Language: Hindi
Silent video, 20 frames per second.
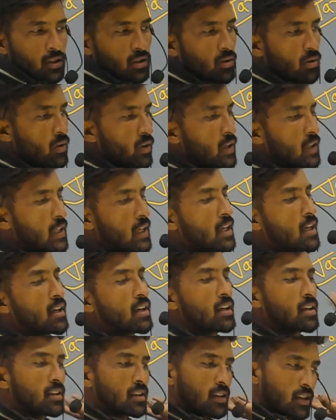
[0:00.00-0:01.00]
दोनों के अंदर क्या
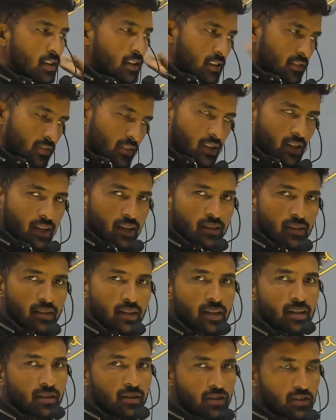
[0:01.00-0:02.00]
किया जाता है ट्रांसफ़र किया
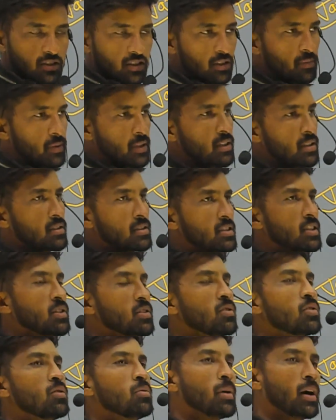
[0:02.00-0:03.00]
जाता है किसी भी जीन
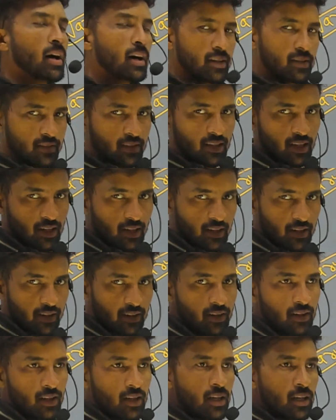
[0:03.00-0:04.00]
को बाहर से ला के
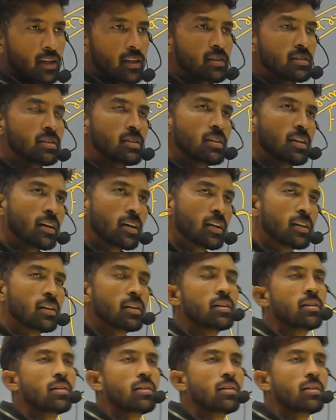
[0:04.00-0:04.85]
ना किसी अनदर